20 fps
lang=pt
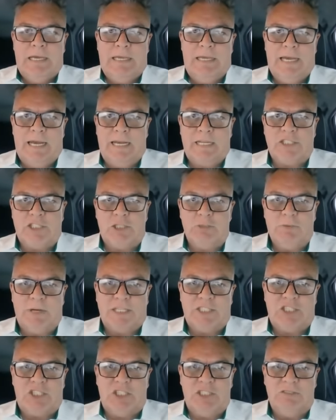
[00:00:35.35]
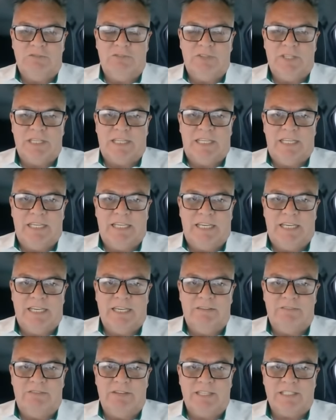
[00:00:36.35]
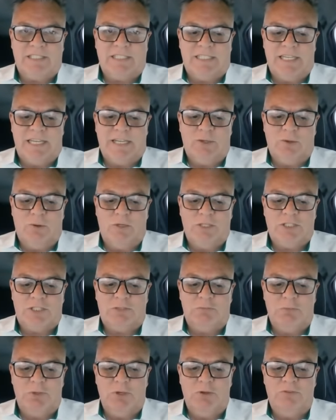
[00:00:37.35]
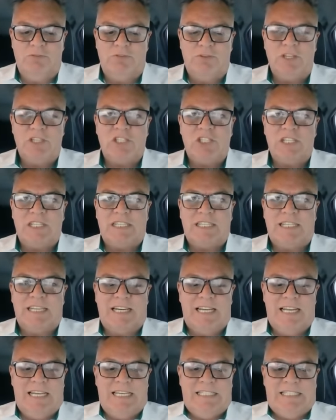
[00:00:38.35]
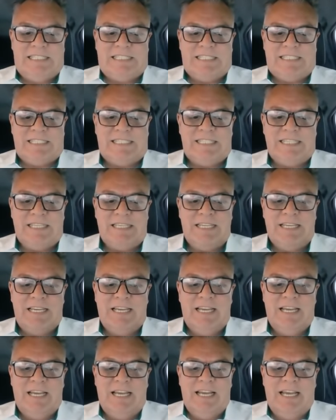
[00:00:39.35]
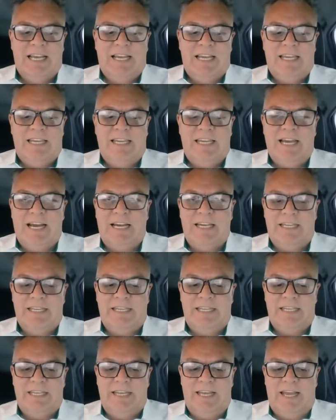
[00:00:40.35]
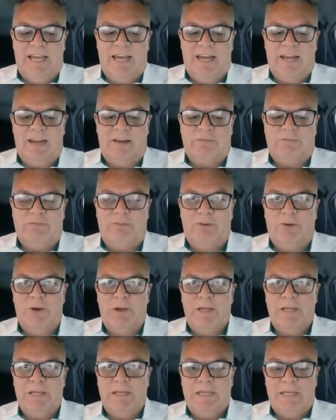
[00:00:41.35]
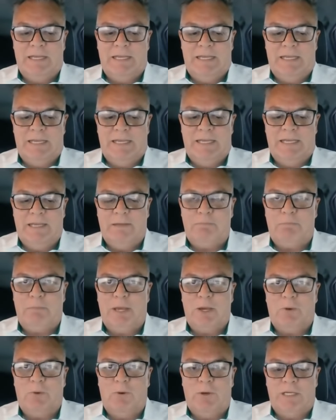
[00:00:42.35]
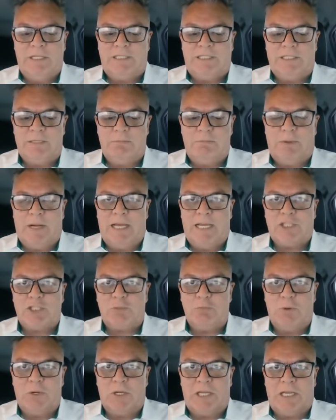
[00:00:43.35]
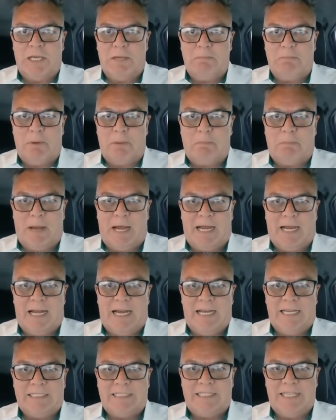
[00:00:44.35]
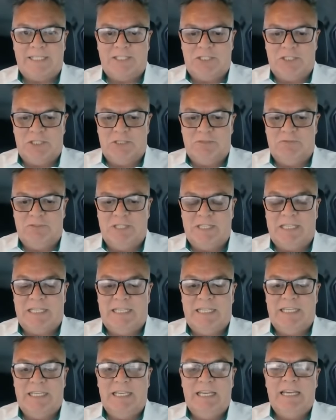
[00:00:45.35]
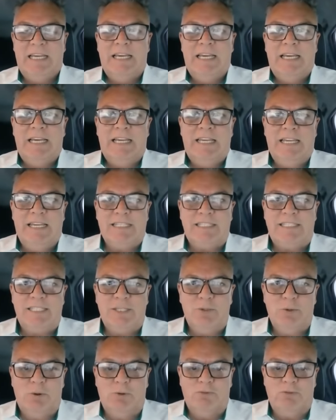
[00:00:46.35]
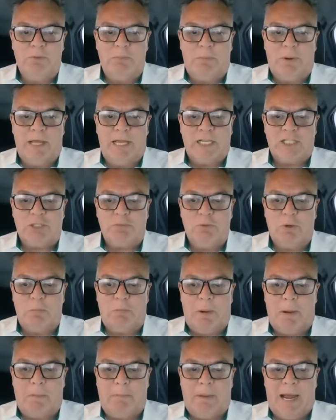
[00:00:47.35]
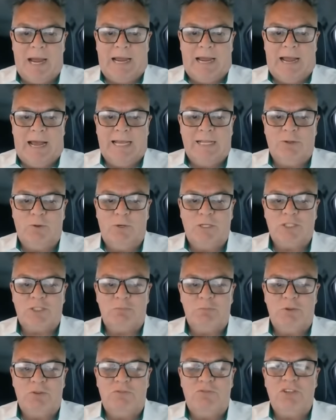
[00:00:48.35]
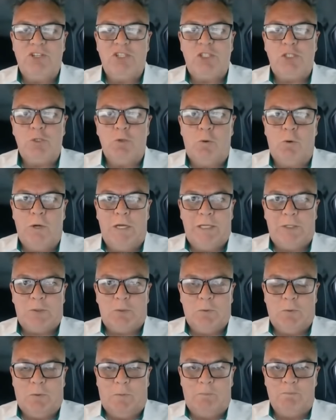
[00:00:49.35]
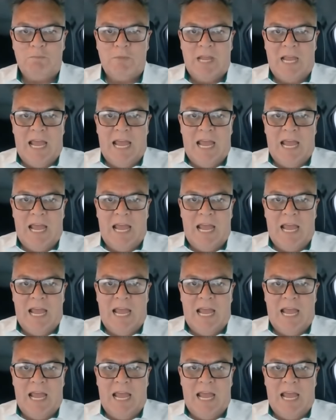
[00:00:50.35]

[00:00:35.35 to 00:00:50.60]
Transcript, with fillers: e ela tinha uma dívida aqui que ia vencer em 2023. E aí ela foi e pegou esse empréstimo aqui para pagar essa dívida aqui e esse novo empréstimo para pagar em 2028